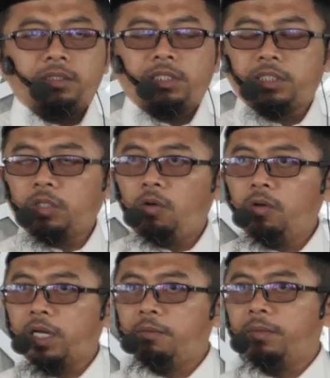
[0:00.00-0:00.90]

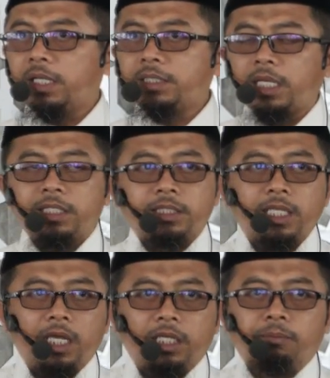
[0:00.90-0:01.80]
seseorang merasakan
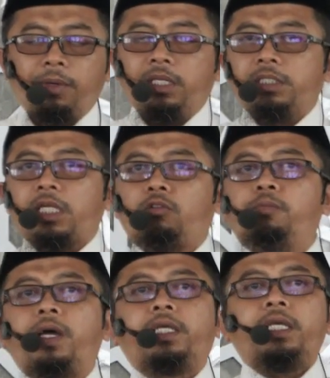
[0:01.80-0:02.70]
sakit pada satu
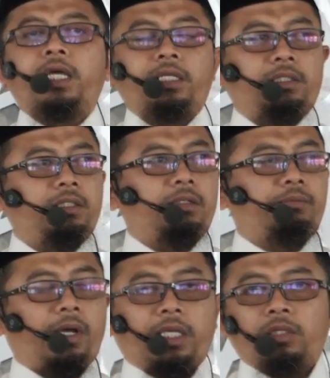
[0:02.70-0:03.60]
bagian,
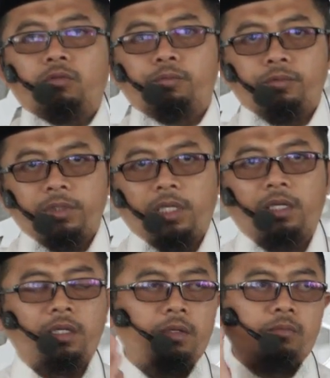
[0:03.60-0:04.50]
bagian
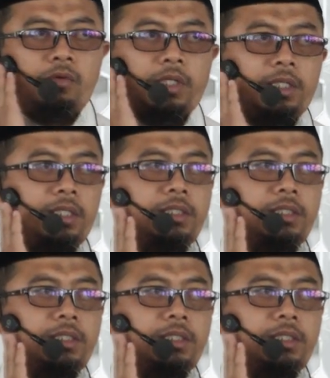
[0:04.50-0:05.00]
tubuhnya, mungkin